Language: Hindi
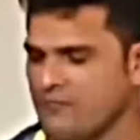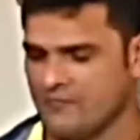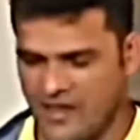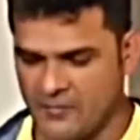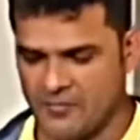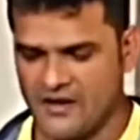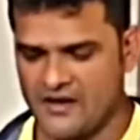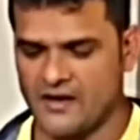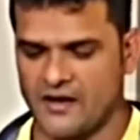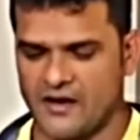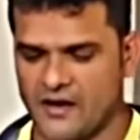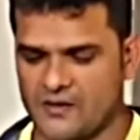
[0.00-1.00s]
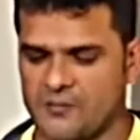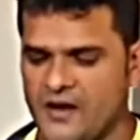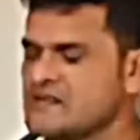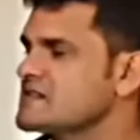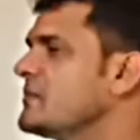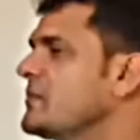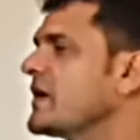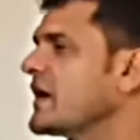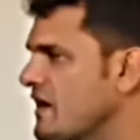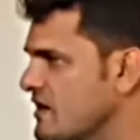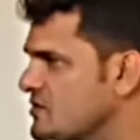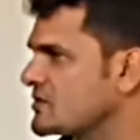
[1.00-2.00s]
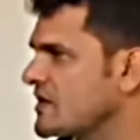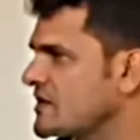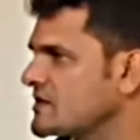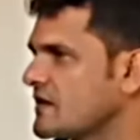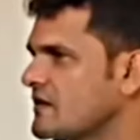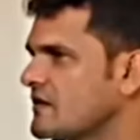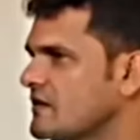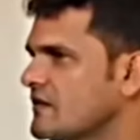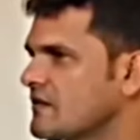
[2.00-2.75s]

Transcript: मैं पहले हर पांच दिन पे गाना छोड़ता था ना